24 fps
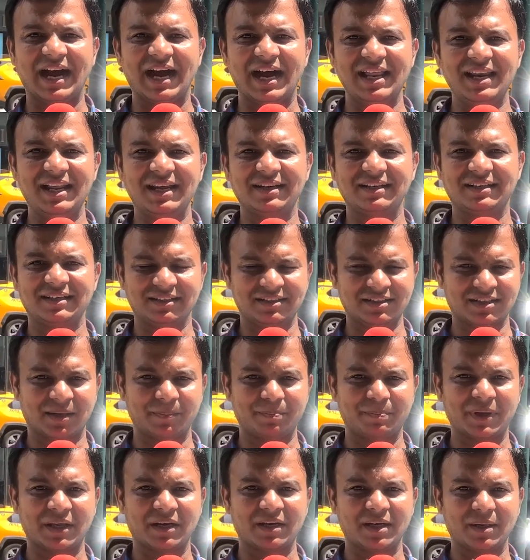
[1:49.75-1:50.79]
আইল্যান্ডে
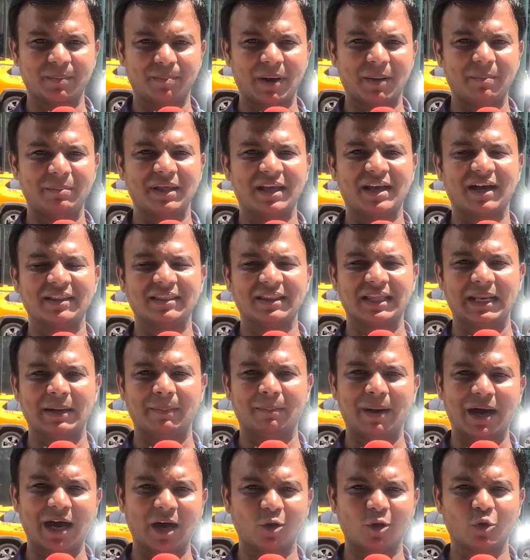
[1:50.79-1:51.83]
ট্রাম্পের রিপাবলিকানদের
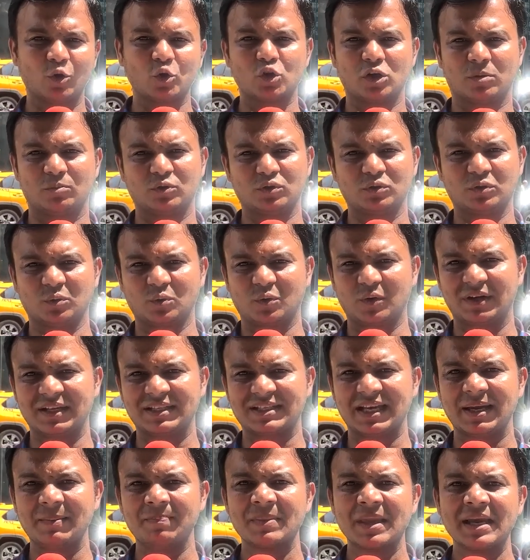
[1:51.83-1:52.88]
ভালো সমর্থক
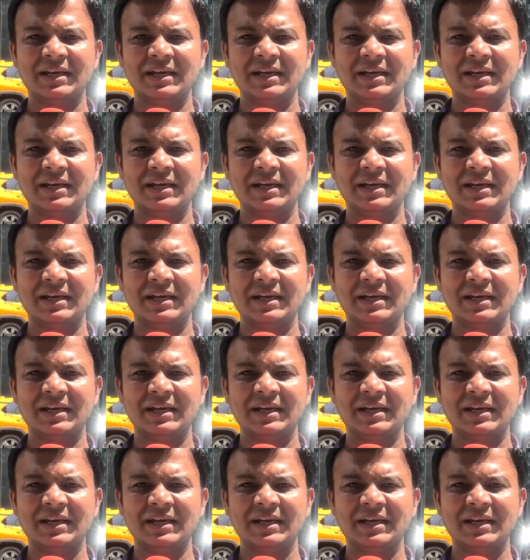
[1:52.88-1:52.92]
রয়েছে